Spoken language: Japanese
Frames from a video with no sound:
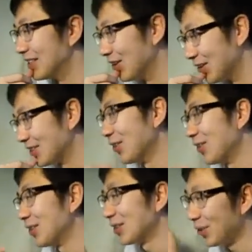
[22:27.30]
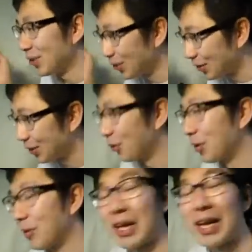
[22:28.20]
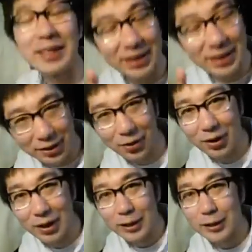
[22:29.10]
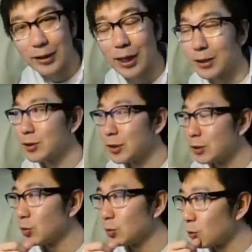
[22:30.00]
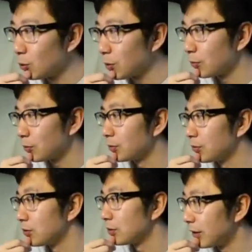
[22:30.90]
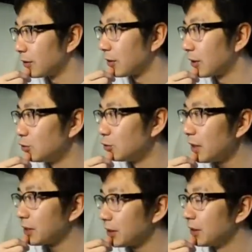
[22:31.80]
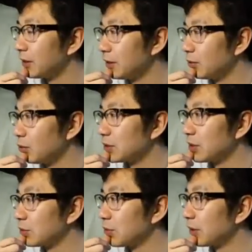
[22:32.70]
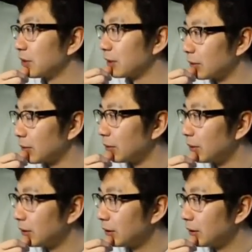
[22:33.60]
そう早朝ロデオ俺も大好きだったので最終的に早朝ロデオってあのなんか馬に乗せるっていうのがあるんだけど、